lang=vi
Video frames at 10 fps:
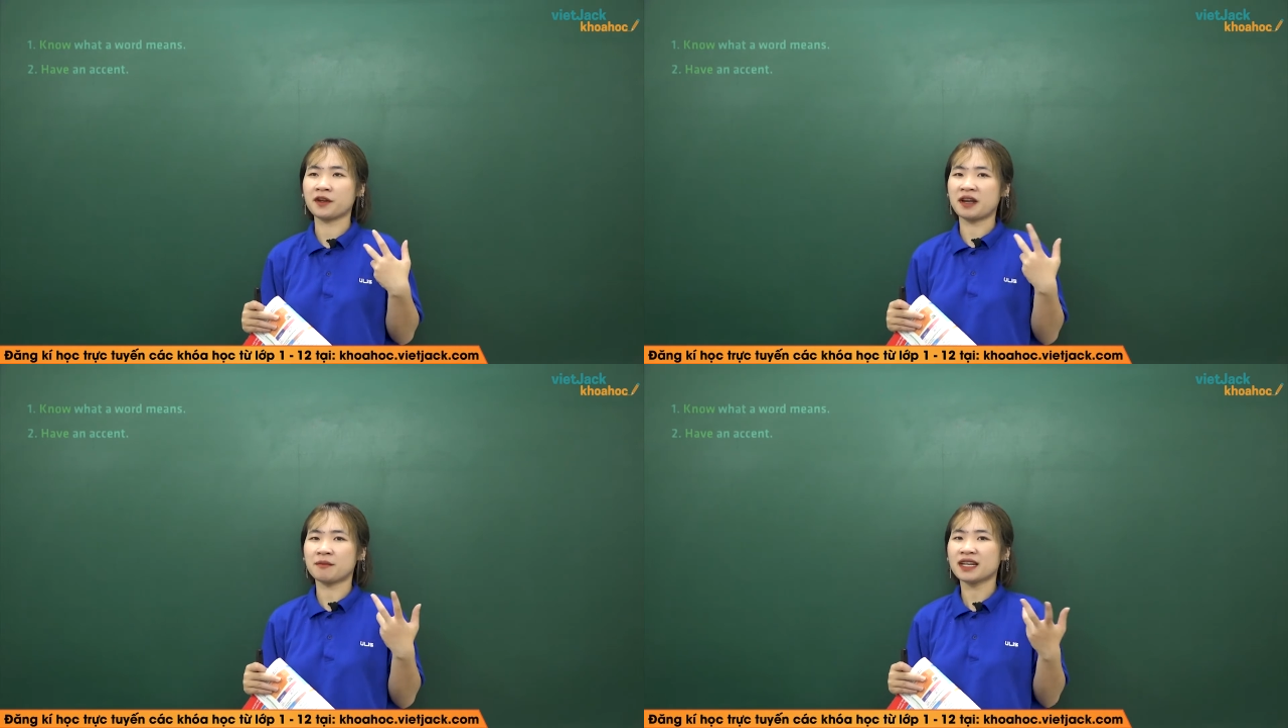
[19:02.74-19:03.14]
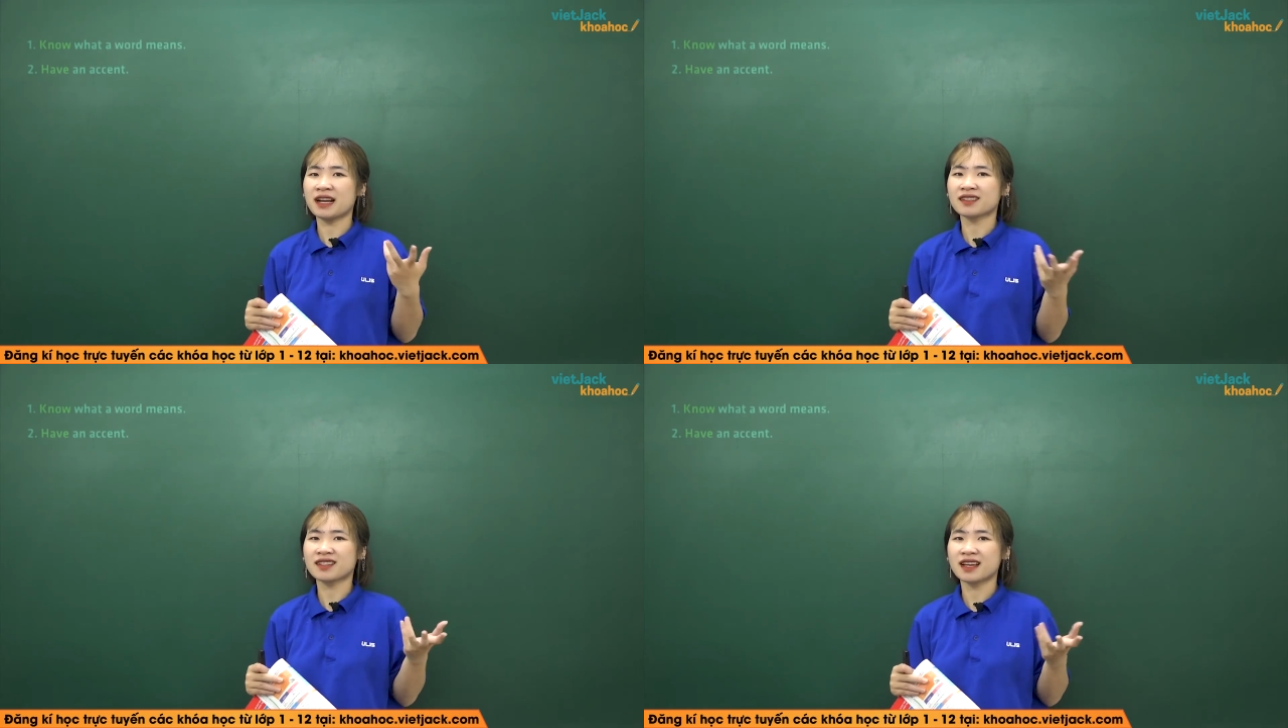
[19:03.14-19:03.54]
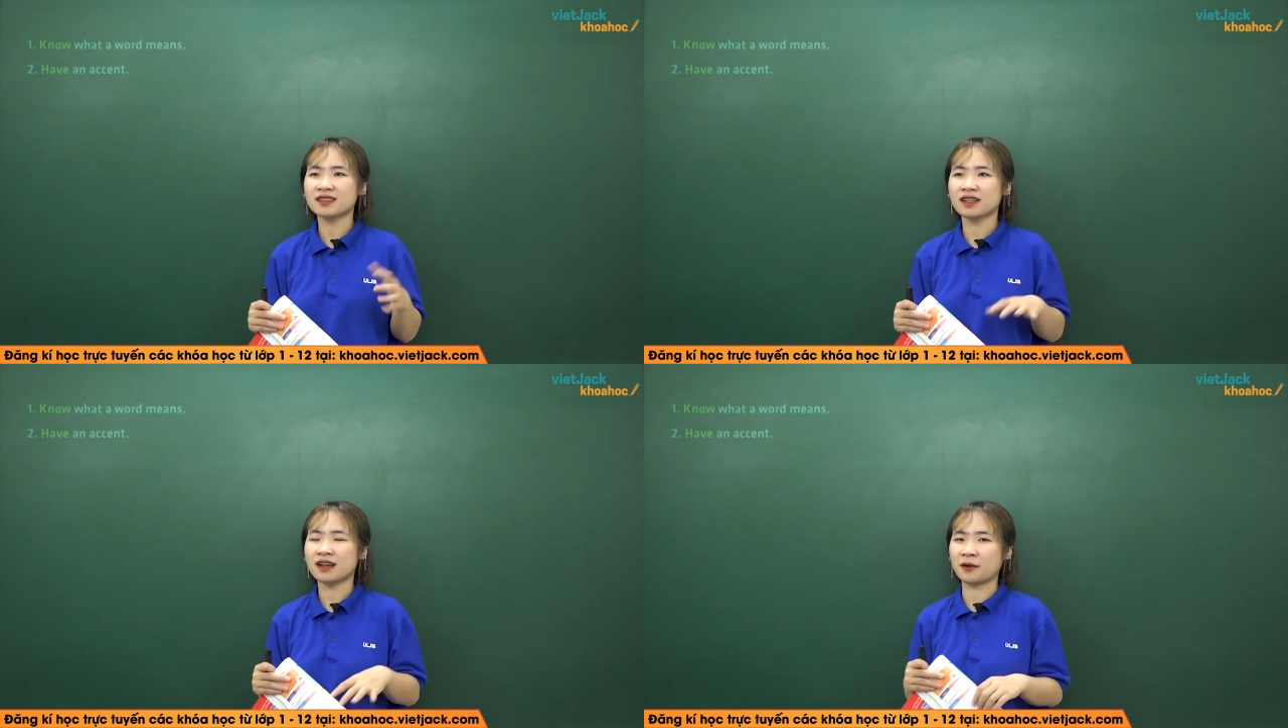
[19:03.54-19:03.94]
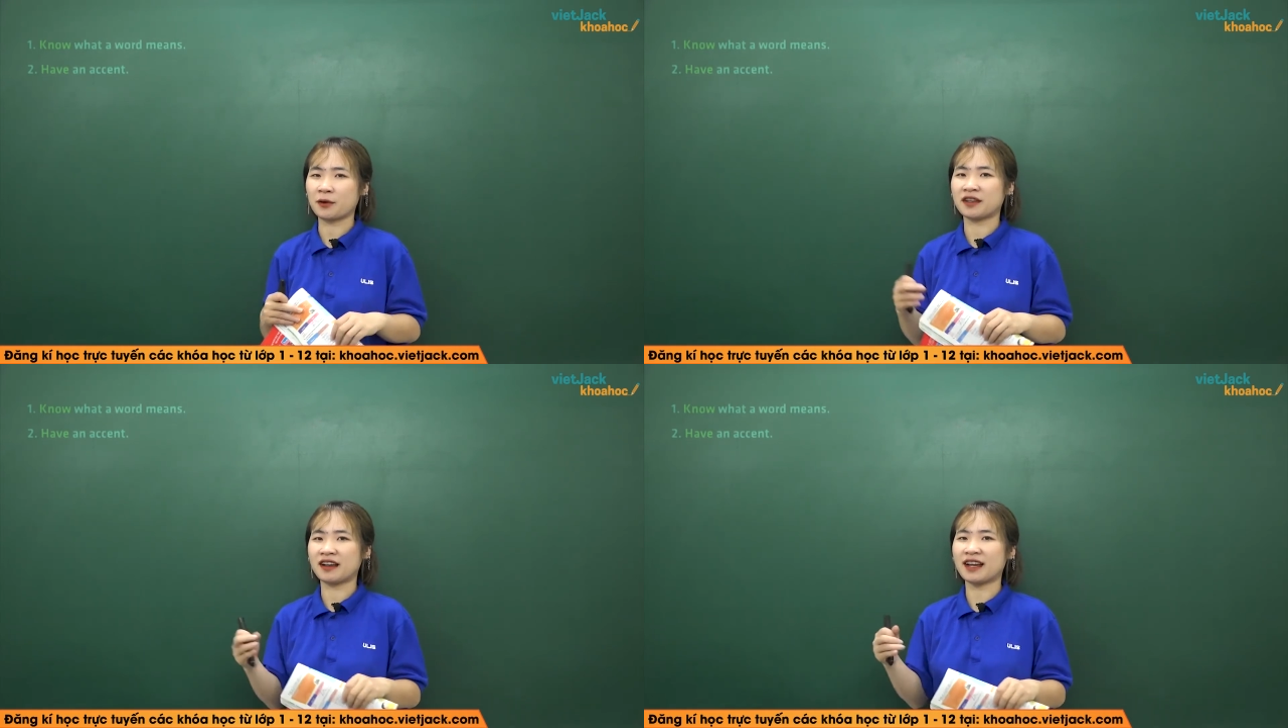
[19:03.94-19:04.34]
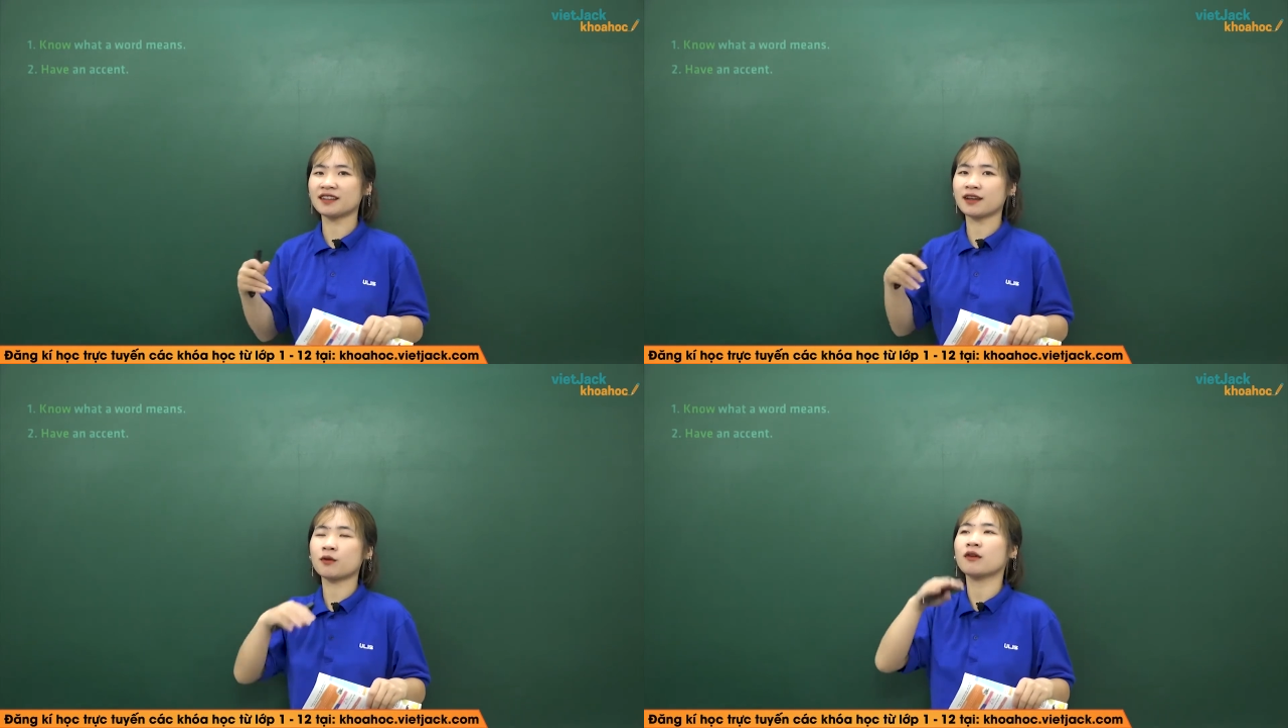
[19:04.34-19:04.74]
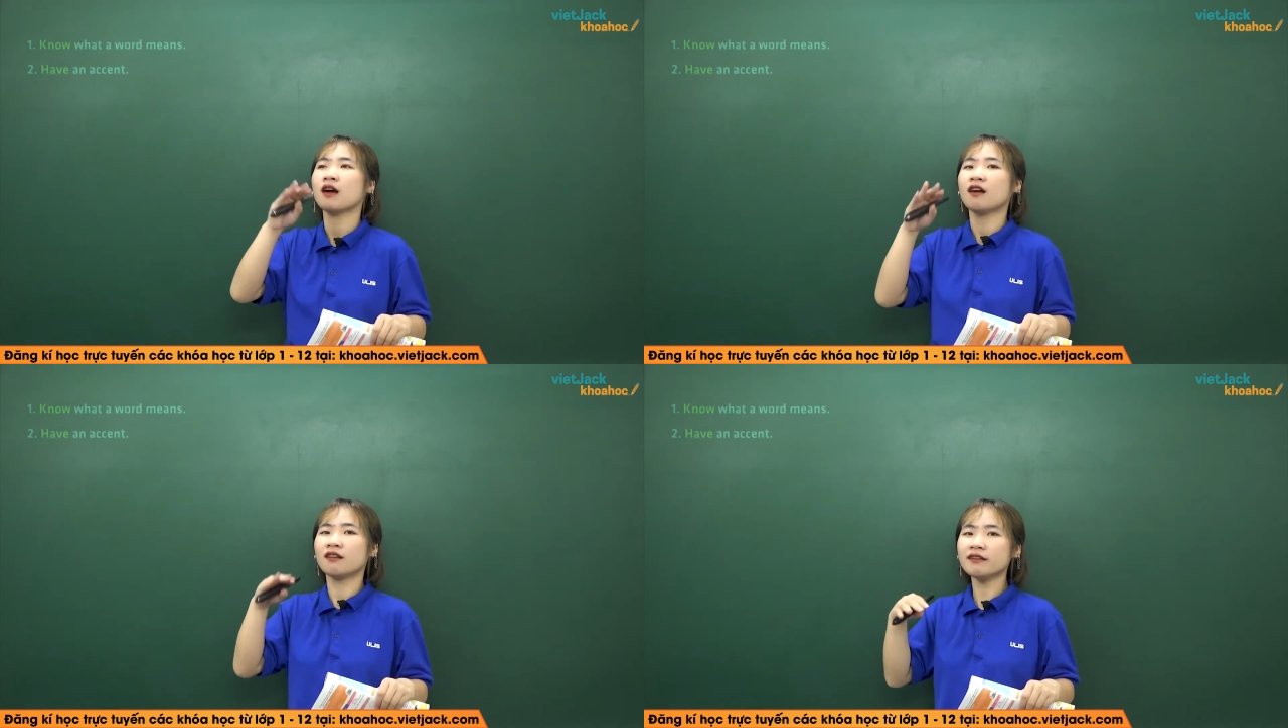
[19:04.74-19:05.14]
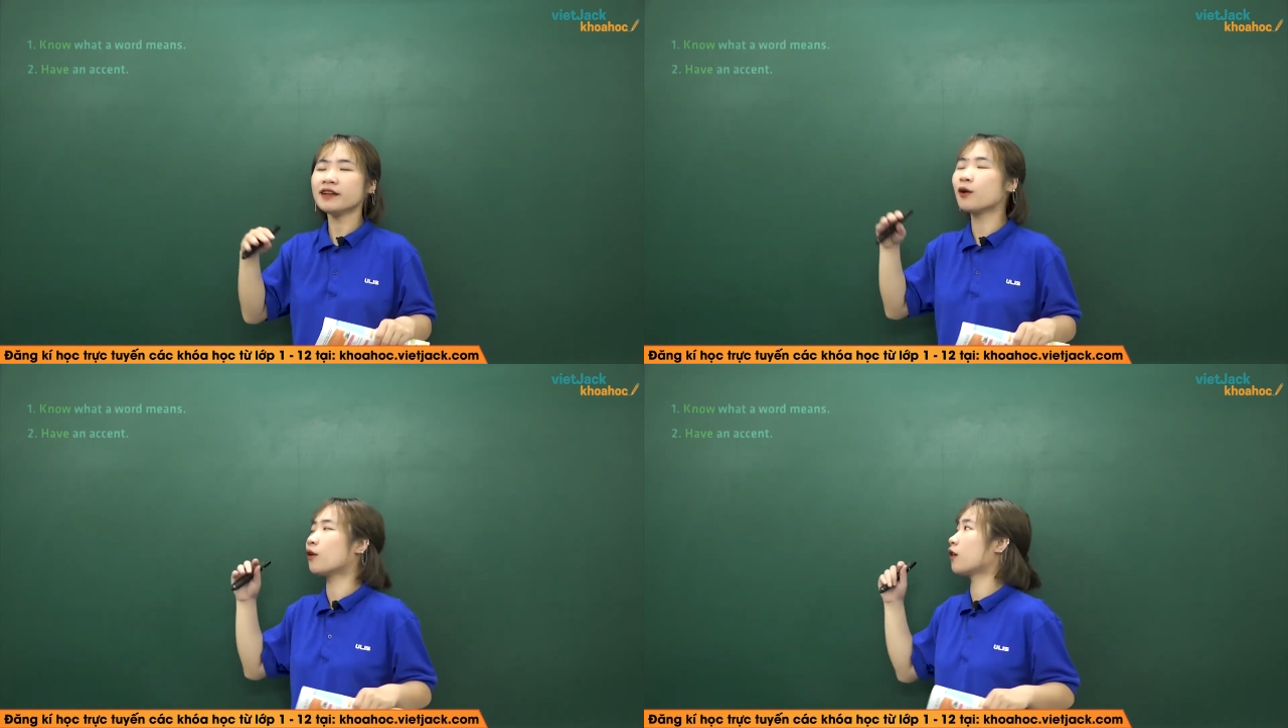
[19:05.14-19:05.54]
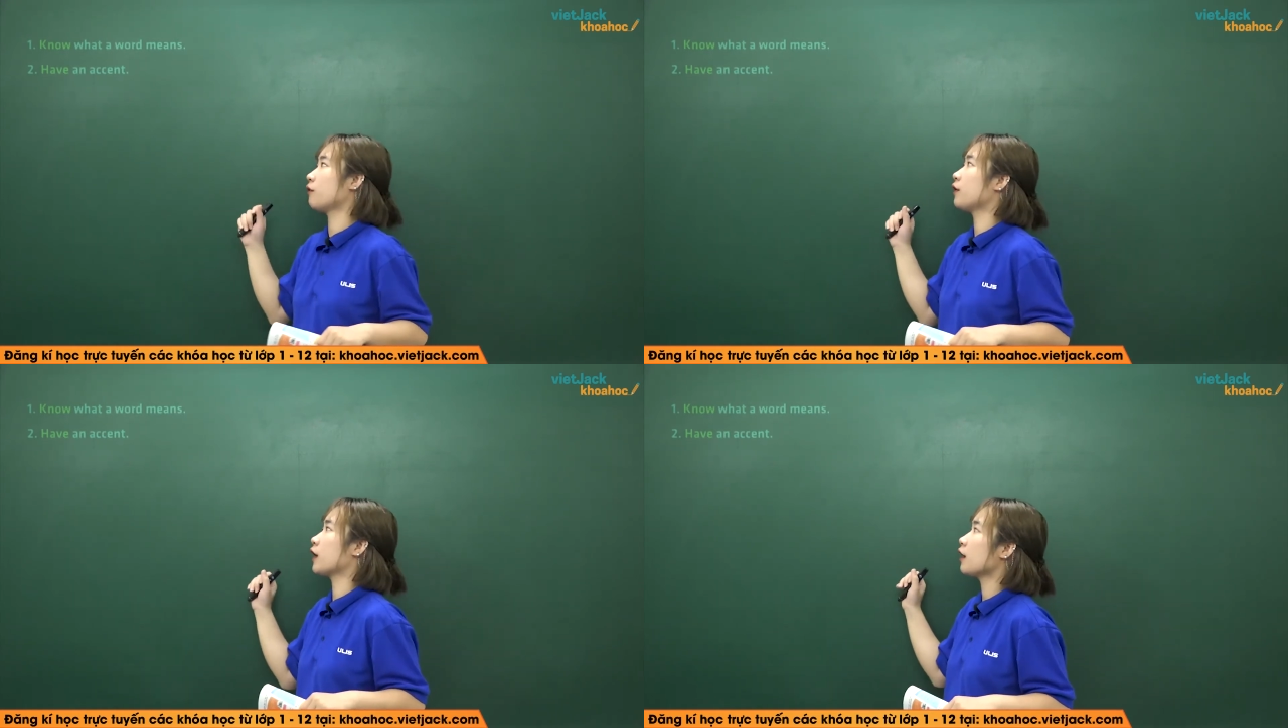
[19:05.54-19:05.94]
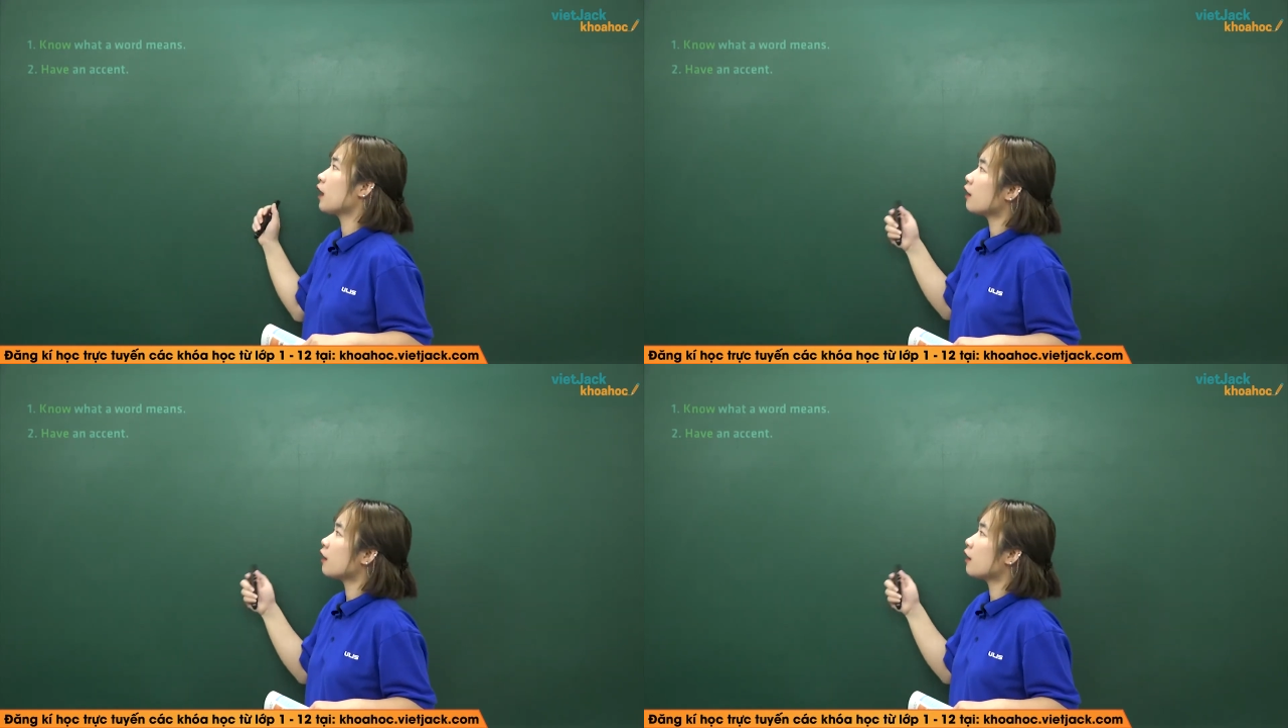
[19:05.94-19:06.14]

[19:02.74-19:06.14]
Vietnamese accent là nói tiếng Anh theo ngữ điệu của người Việt